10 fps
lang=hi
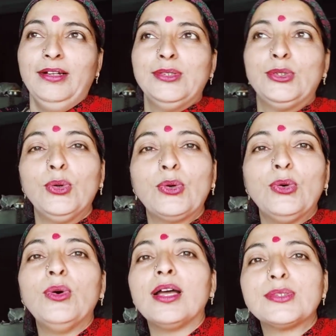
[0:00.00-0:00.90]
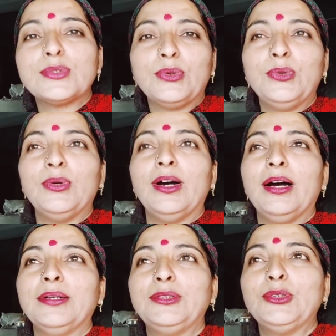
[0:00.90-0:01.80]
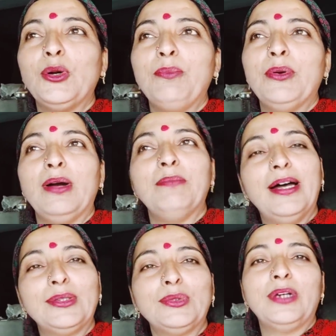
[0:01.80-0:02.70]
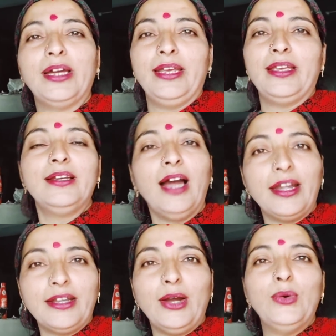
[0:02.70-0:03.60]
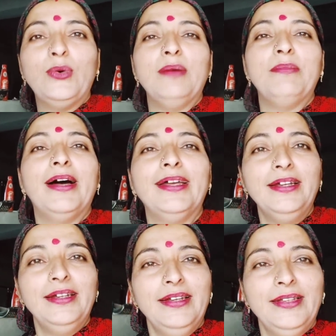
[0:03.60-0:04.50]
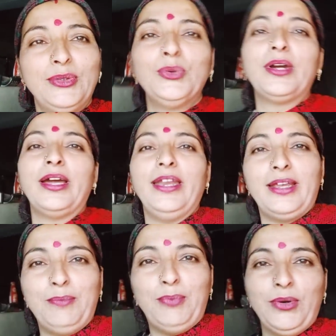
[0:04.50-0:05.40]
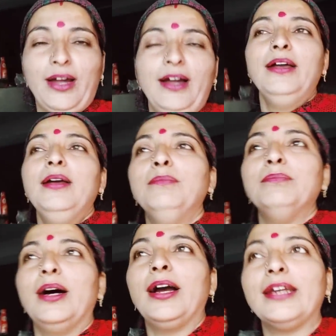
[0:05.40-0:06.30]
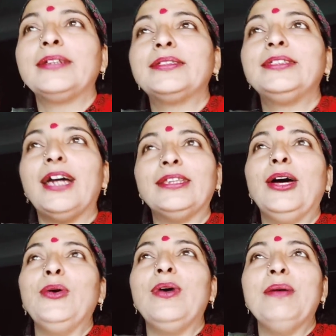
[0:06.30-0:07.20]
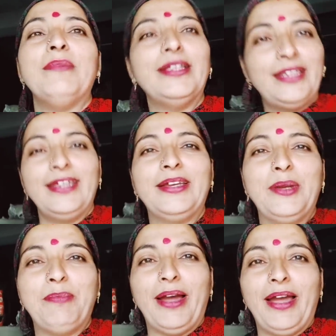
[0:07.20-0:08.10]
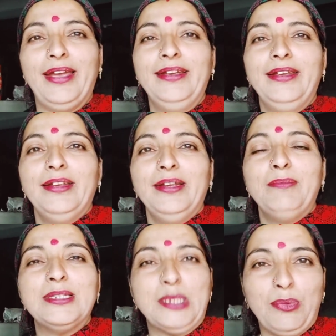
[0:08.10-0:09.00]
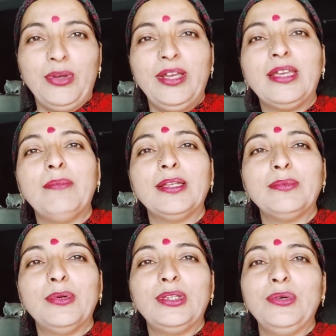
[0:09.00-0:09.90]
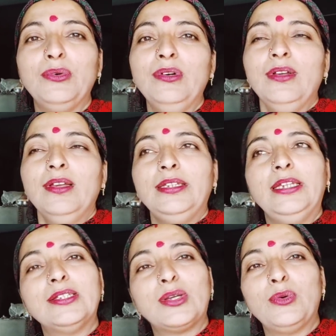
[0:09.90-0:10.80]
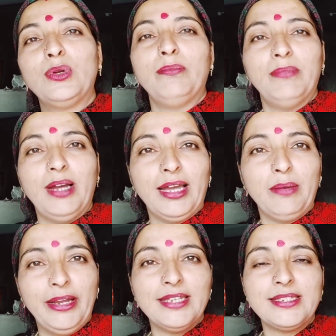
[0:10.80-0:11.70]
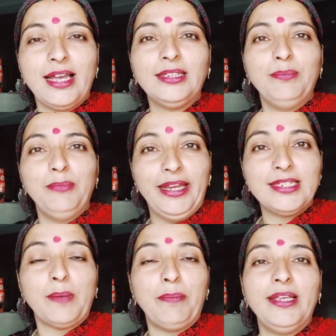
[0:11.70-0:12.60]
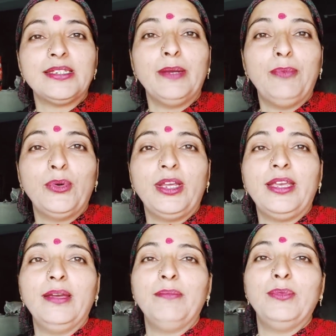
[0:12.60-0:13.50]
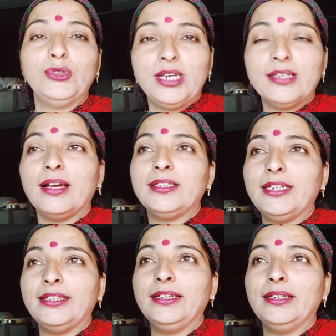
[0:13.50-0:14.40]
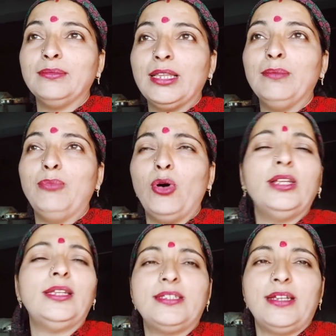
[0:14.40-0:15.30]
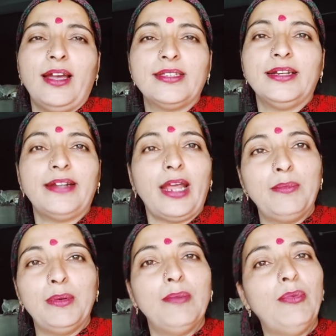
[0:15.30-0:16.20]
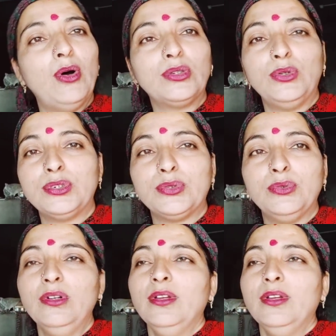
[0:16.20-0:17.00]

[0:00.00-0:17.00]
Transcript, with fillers: दुख हुआ सुख हुआ जो भी हुआ माँ तू करेगी घाटा हुआ माँ तू करेगी पूरा अगर ज़्यादा हुआ माँ तेरी कृपा है मैं सबको एक ही बात बोलती हूँ ये ज़रूर अगर मेरे साथ मेरे सपने इसने पूरी किए मुझे अच्छे दिन मतलब बहुत अच्छे आज के टाइम में मैं बहुत खुश हूँ